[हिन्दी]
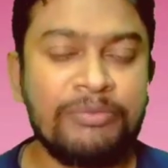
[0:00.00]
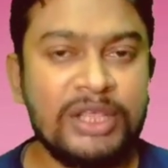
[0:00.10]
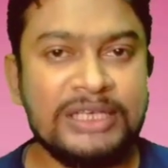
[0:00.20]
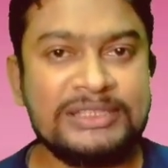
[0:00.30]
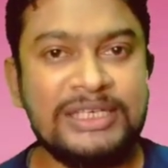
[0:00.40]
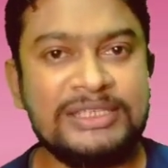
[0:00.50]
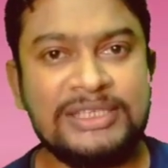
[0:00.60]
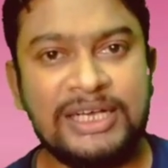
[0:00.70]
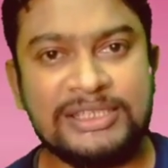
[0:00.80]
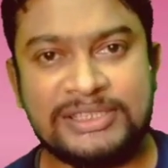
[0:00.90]
है इसलिए
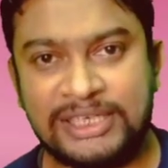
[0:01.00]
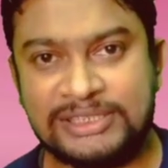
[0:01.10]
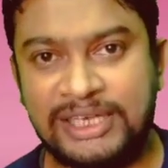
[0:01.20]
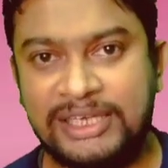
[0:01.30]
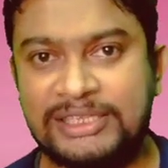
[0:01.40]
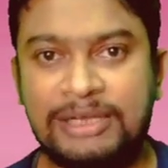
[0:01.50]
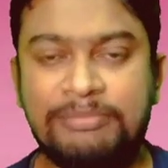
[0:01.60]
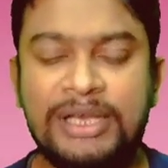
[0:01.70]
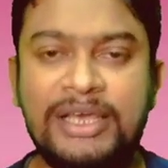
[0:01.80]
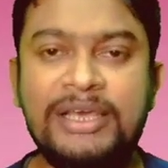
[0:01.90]
इसका सीधा सा
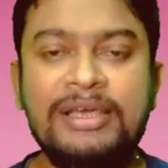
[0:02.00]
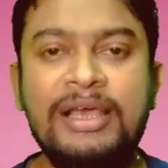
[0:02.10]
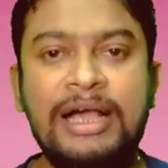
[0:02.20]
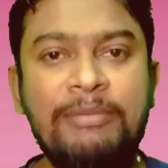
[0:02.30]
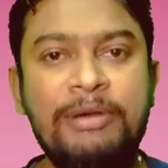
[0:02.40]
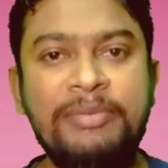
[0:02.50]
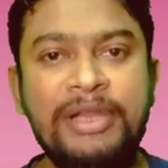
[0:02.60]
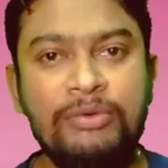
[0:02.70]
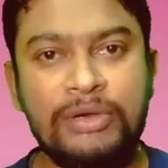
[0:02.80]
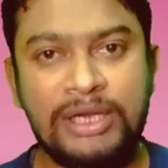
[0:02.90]
एग्जाम्पल है आप
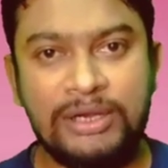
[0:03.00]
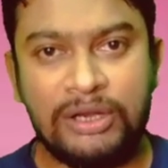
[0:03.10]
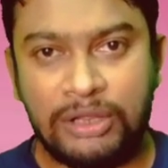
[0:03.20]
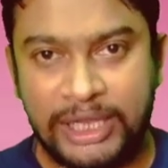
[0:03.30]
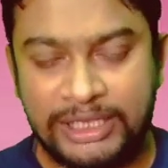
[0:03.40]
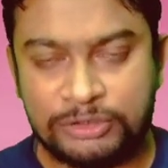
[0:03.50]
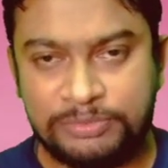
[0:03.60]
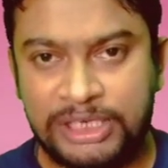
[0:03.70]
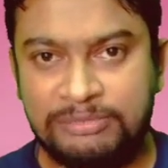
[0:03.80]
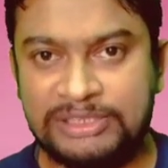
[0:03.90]
अपने लोकल आई
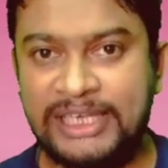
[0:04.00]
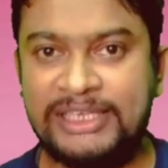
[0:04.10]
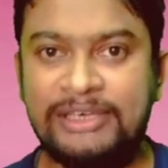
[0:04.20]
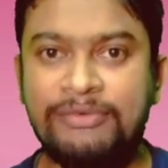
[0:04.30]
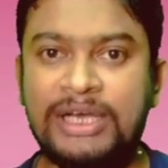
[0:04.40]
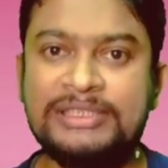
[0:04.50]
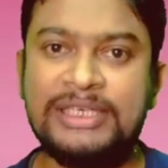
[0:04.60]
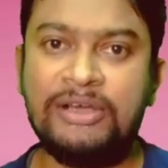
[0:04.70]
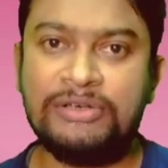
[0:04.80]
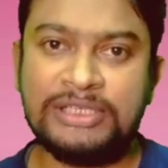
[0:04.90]
हॉस्पिटल में जाइए वहां
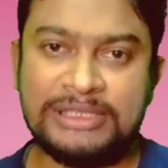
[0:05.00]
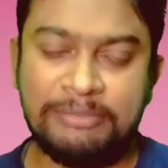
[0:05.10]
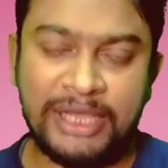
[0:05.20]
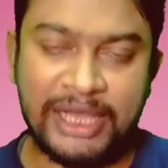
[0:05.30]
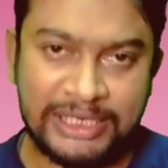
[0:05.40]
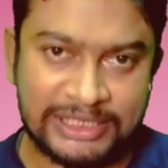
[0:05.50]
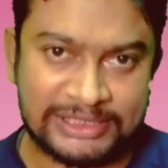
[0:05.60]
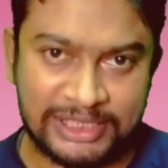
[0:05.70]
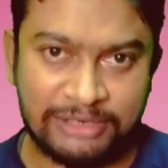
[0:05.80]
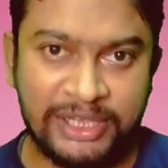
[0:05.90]
से डॉक्टर से अपना आई
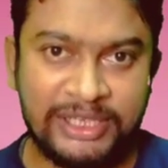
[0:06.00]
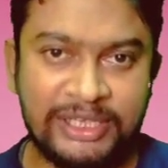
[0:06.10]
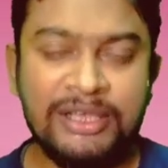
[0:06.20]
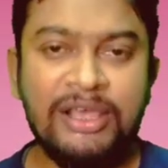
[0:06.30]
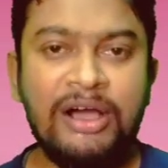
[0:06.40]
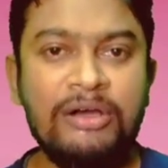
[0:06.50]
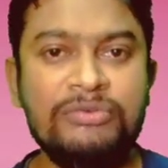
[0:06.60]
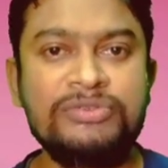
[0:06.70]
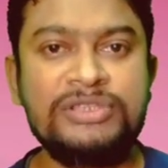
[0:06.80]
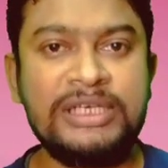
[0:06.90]
टेस्ट करवाइए
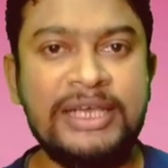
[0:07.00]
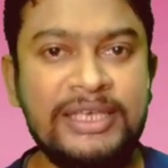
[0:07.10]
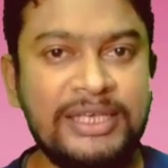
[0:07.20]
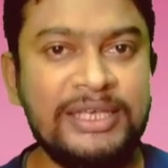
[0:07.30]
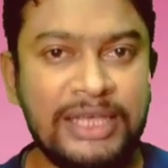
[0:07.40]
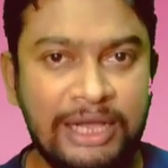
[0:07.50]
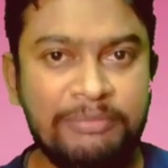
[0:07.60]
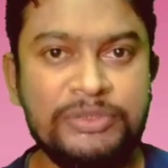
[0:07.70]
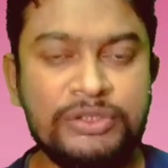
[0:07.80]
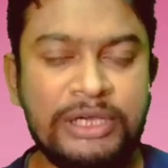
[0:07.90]
और उनसे कहिए कि
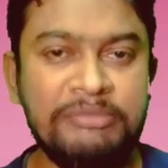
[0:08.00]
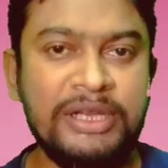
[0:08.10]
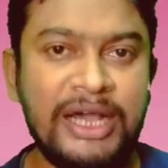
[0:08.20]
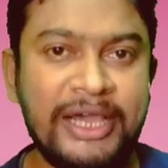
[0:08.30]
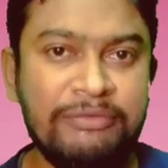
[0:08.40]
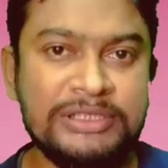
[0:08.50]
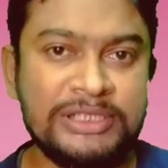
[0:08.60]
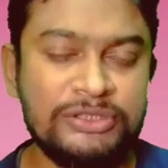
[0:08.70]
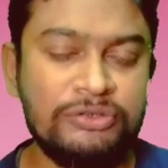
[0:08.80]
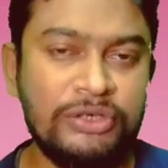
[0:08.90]
आप जो है मेरा आई
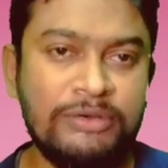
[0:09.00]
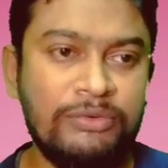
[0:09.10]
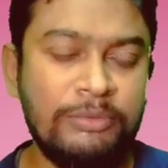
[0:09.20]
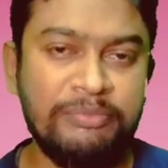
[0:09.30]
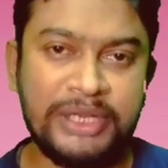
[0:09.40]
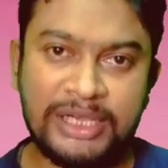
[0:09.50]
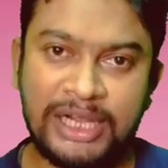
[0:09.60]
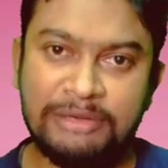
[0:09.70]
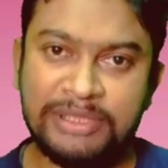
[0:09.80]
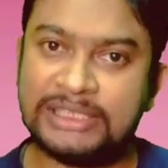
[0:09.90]
विजन जो है वो मेरे
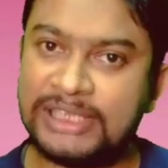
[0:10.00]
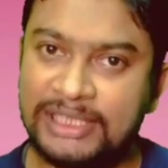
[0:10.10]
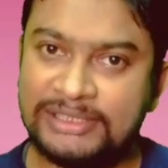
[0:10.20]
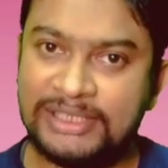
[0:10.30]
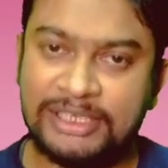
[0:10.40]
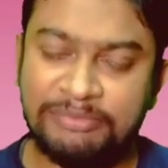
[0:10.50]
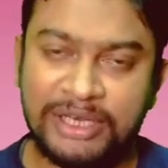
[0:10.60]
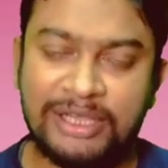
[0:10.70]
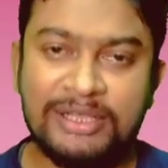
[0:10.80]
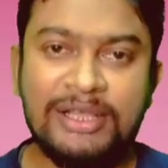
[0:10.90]
कार्ड में दर्शा दीजिए कि
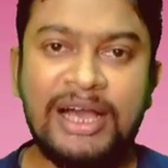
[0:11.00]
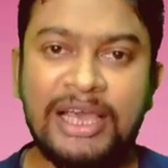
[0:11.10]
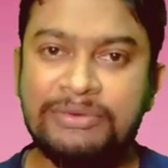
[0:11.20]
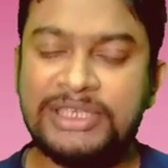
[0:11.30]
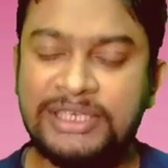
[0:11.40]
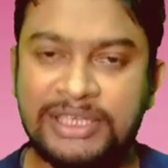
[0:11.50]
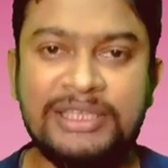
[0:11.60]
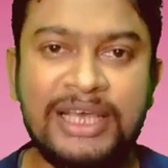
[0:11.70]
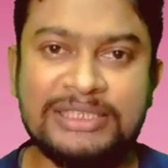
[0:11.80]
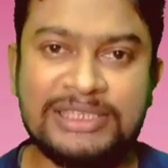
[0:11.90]
मेरा आई विजन
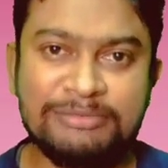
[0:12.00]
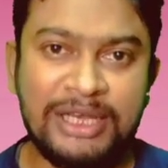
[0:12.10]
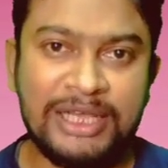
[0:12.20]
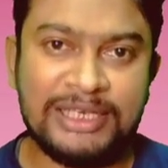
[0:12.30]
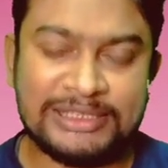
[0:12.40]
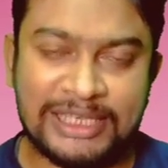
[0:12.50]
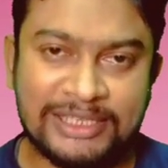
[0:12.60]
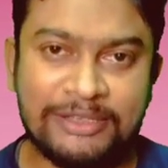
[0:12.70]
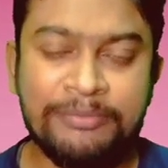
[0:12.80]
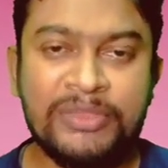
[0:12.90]
कितना है चश्मा लगाने के
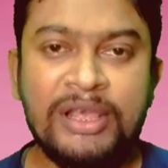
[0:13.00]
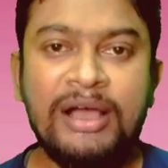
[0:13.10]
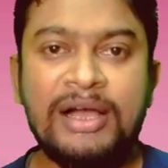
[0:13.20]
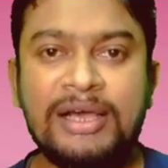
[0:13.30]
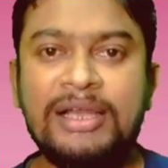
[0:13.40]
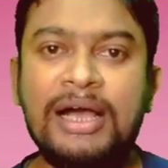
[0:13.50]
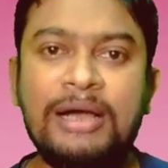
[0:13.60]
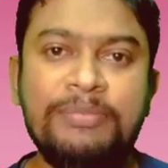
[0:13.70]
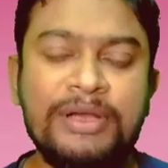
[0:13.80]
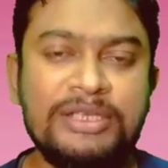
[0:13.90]
साथ ही अगर
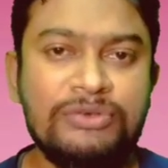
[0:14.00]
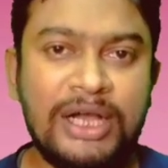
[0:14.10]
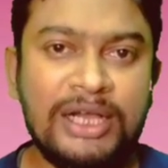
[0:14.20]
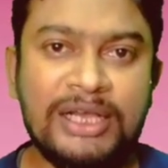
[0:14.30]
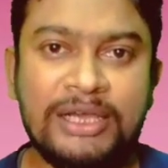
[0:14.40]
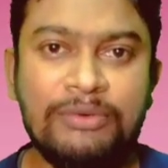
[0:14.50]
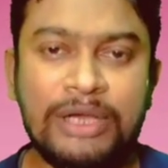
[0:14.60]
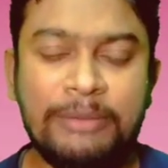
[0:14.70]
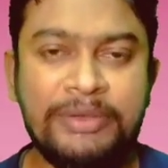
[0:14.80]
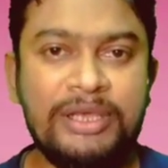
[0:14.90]
आपका जो आंख है
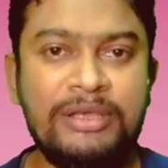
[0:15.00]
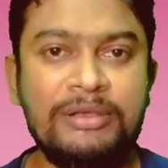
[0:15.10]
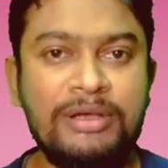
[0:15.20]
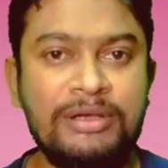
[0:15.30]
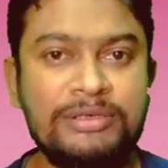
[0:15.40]
वो काफी